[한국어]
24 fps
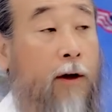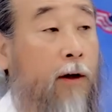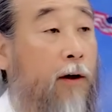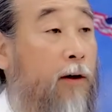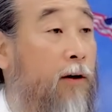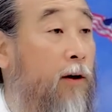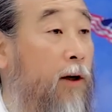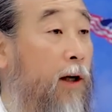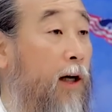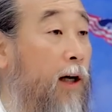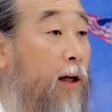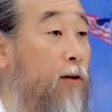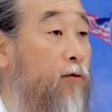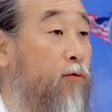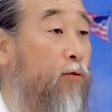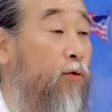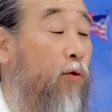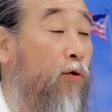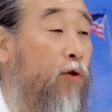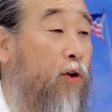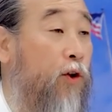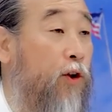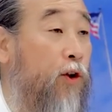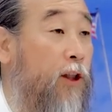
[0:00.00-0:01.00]

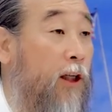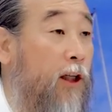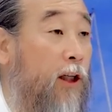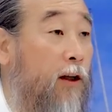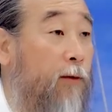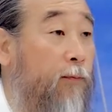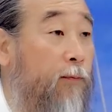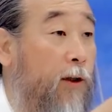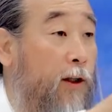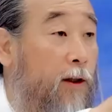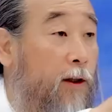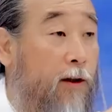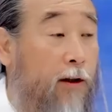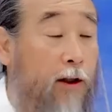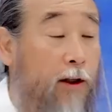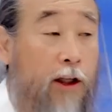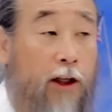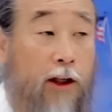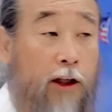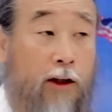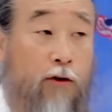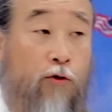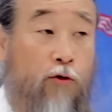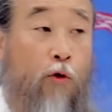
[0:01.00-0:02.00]
그래가지고 그 사람이
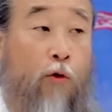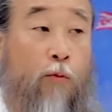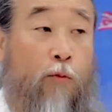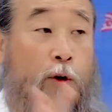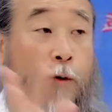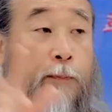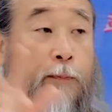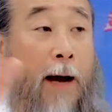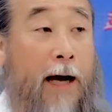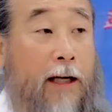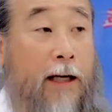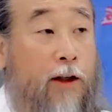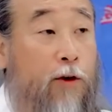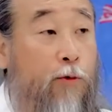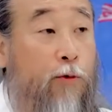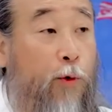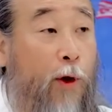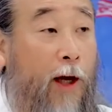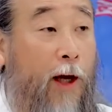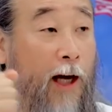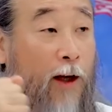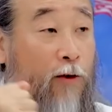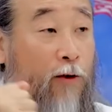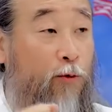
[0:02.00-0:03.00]
이 도움을 받기
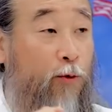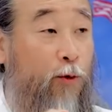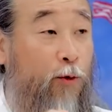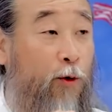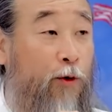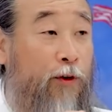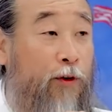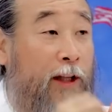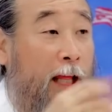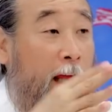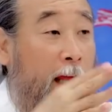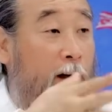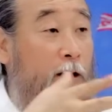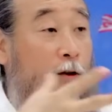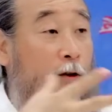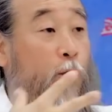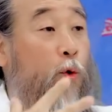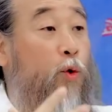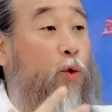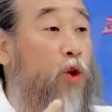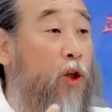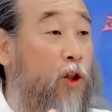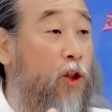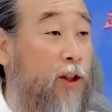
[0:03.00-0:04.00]
위해 가지고 뇌를
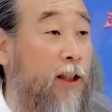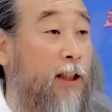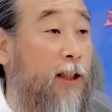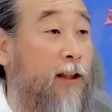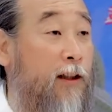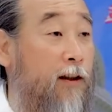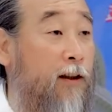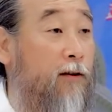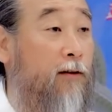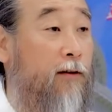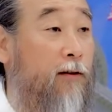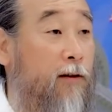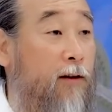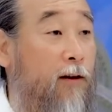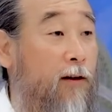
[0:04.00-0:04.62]
고쳤잖아요.